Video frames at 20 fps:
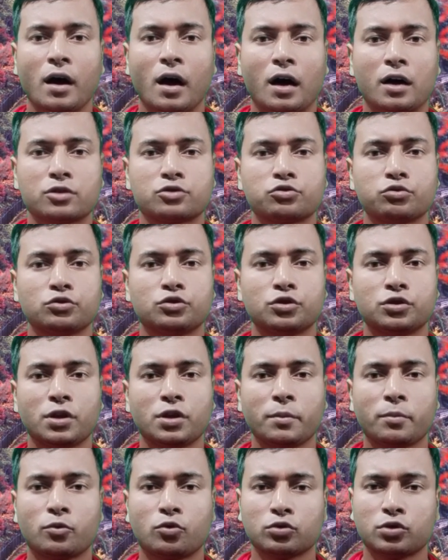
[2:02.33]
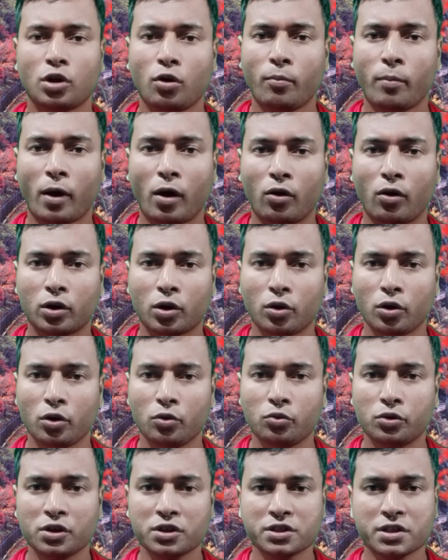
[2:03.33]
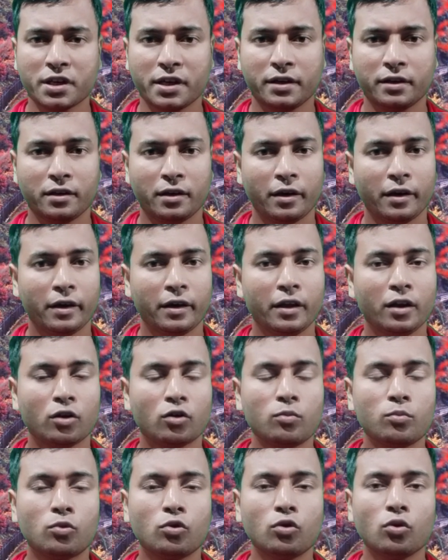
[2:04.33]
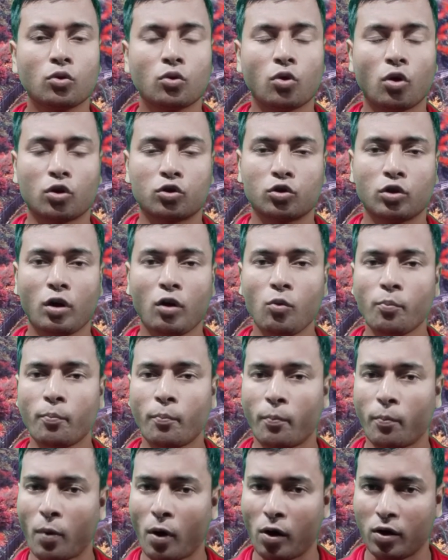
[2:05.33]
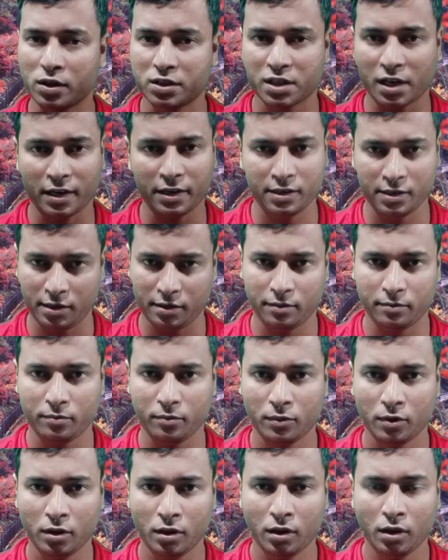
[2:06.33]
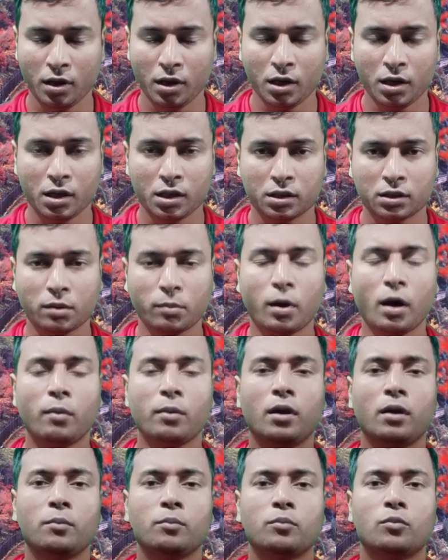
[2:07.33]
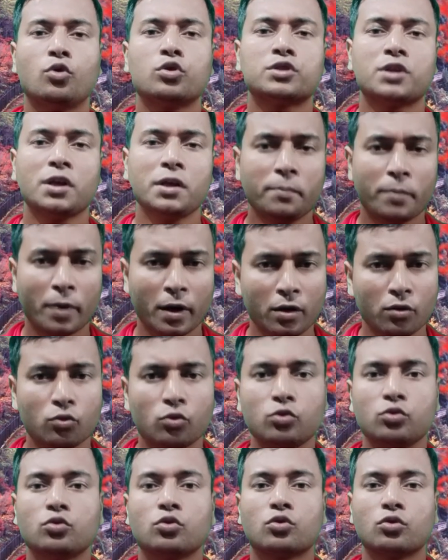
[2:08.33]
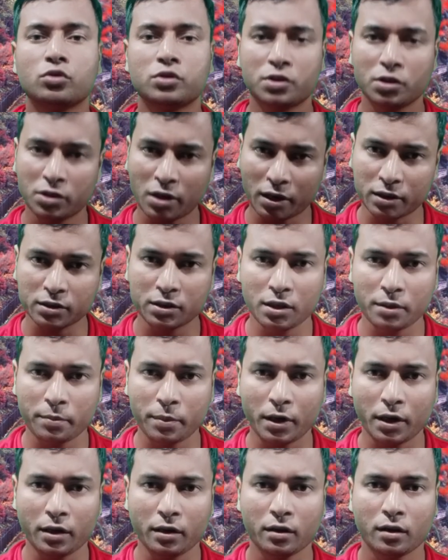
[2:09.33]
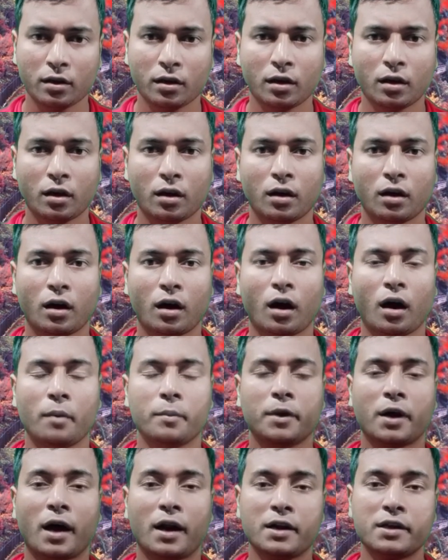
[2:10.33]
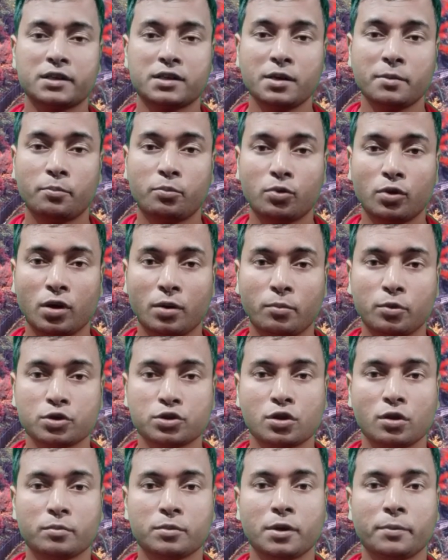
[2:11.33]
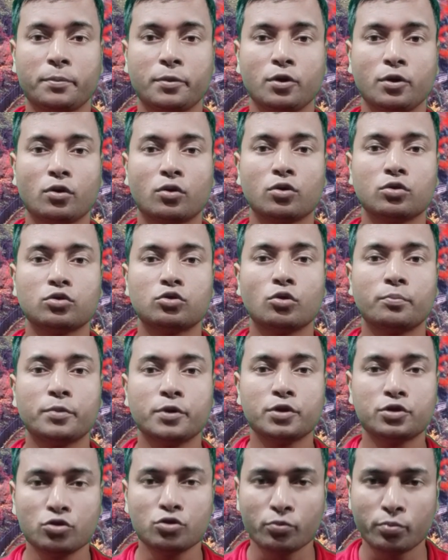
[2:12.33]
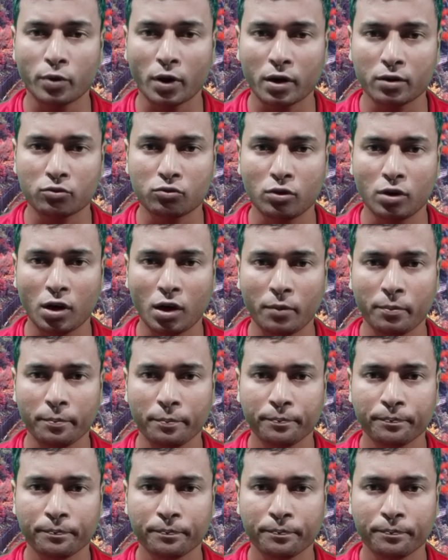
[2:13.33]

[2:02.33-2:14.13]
আর সূর্যদেব কোথাও বারোটা হয়ে উঠেছেন এরকম কোনো ঘটনাও পাওয়া যায়নি তা ভাবলাম হতেই পারে অন্য গ্রন্থে থাকতেই পারে আমি আরেকটি বৈষ্ণবদের প্রিয় গ্রন্থ বিষ্ণুপুরাণ খুললাম